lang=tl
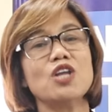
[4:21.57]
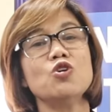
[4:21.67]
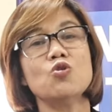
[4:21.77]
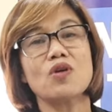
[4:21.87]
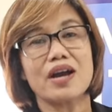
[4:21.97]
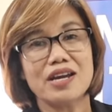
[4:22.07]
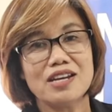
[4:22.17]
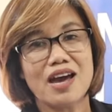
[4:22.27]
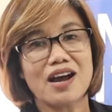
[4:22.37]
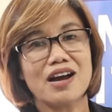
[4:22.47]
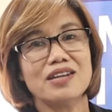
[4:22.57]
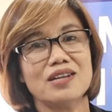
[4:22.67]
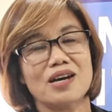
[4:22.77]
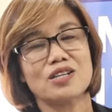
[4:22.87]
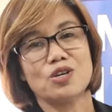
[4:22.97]
ano yung kailangan
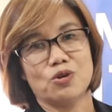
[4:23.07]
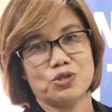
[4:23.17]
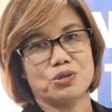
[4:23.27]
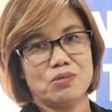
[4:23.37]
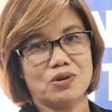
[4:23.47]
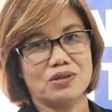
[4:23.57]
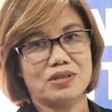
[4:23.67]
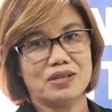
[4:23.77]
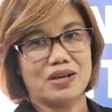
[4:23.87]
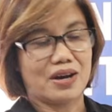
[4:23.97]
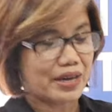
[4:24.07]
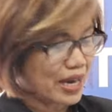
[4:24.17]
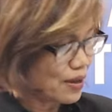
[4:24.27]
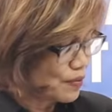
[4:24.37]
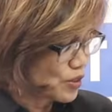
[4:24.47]
ng negosyo mo.
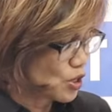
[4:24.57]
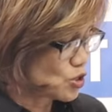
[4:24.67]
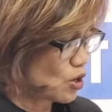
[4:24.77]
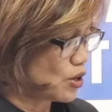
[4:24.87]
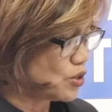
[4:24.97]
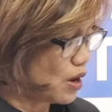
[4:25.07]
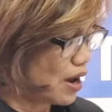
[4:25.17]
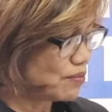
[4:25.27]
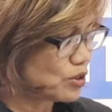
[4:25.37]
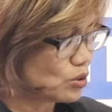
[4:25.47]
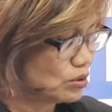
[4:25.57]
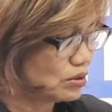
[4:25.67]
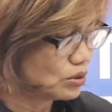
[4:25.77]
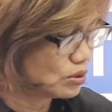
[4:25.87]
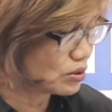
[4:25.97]
Okay? So, you have
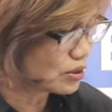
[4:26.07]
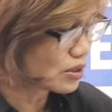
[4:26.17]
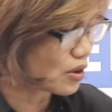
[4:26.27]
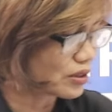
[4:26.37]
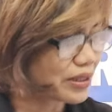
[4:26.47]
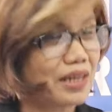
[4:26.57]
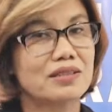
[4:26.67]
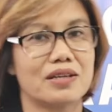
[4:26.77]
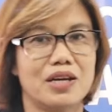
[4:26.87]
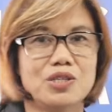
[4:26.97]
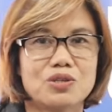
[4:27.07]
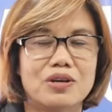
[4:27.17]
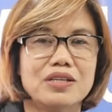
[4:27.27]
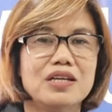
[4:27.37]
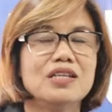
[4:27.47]
to do content
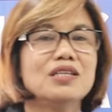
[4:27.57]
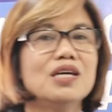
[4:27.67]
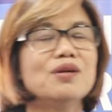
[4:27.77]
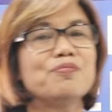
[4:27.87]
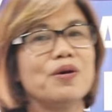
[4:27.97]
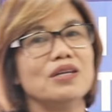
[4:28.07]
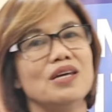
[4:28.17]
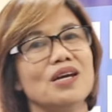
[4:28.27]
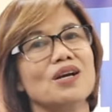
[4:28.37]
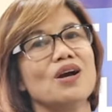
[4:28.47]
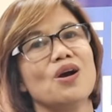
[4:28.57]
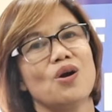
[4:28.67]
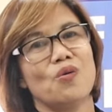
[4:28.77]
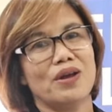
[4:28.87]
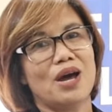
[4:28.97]
creation. Hindi pwedeng
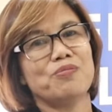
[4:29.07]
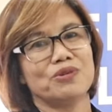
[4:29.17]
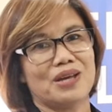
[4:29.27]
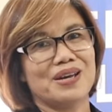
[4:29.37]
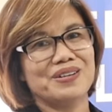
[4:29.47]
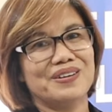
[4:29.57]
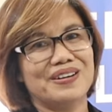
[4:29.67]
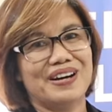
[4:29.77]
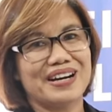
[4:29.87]
wala po tayo.